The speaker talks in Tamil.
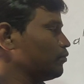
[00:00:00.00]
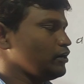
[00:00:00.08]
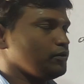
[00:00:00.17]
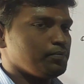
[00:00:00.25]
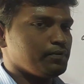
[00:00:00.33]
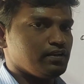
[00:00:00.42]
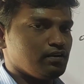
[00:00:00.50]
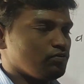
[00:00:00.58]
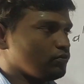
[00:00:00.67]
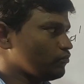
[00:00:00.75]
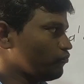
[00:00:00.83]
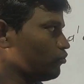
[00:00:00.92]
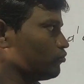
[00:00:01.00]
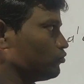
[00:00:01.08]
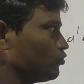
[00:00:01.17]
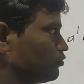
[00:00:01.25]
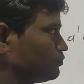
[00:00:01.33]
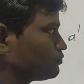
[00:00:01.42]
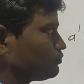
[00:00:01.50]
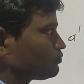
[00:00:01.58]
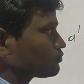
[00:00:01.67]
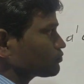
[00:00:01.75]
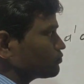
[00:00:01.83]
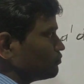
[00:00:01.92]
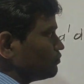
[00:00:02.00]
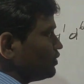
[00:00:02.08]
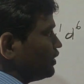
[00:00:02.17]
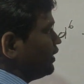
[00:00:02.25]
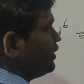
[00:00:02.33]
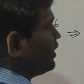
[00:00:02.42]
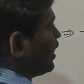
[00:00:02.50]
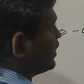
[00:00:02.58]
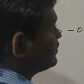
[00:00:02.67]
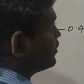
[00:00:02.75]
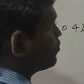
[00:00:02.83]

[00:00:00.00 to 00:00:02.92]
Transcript: மல்டிப்ளை பண்ணிங்கன்னா உங்களுக்கு ஃபோர் வந்துடும் என்ன ஆன்சர்